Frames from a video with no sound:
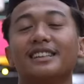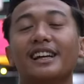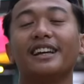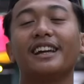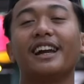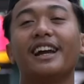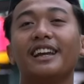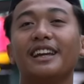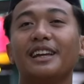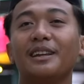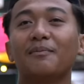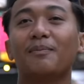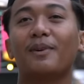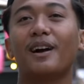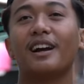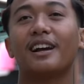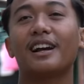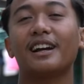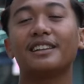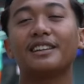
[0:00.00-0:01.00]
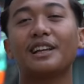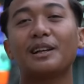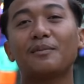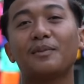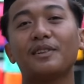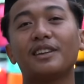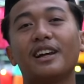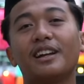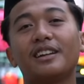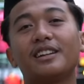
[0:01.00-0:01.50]
Saya ingin Pak Ganjar
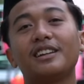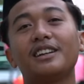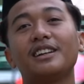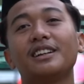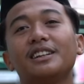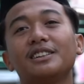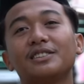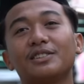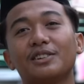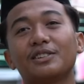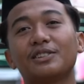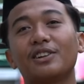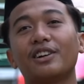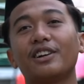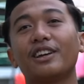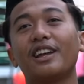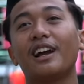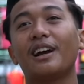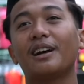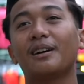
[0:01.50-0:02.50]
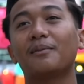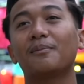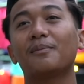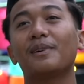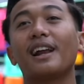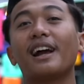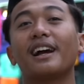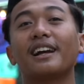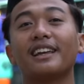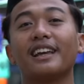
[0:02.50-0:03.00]
menjadi sosok yang
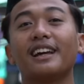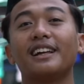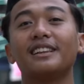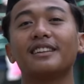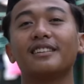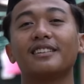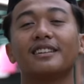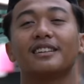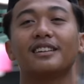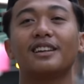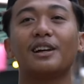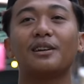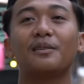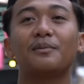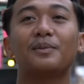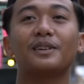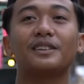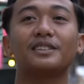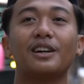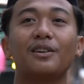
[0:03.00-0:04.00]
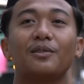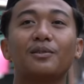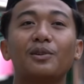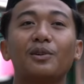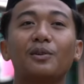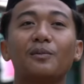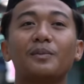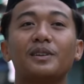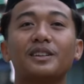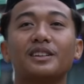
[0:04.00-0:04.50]
merakyat dan bisa
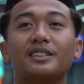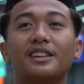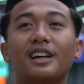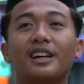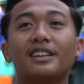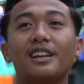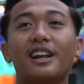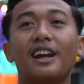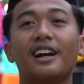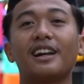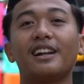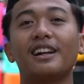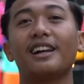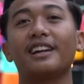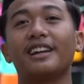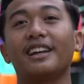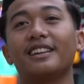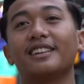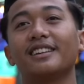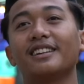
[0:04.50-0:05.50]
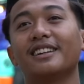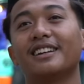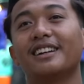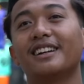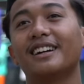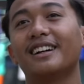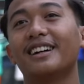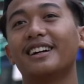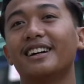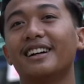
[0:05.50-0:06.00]
untuk menyejahterakan rakyat.
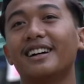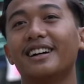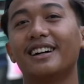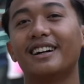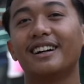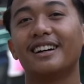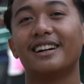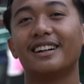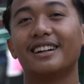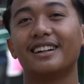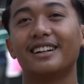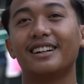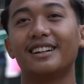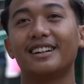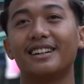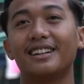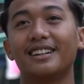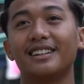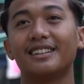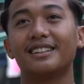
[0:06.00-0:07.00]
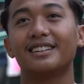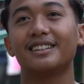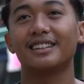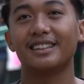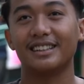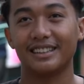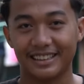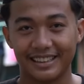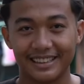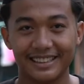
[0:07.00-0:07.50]
Well guys,
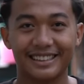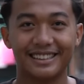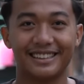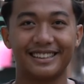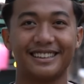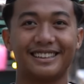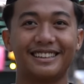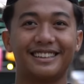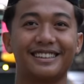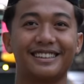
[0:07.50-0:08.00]
keren kan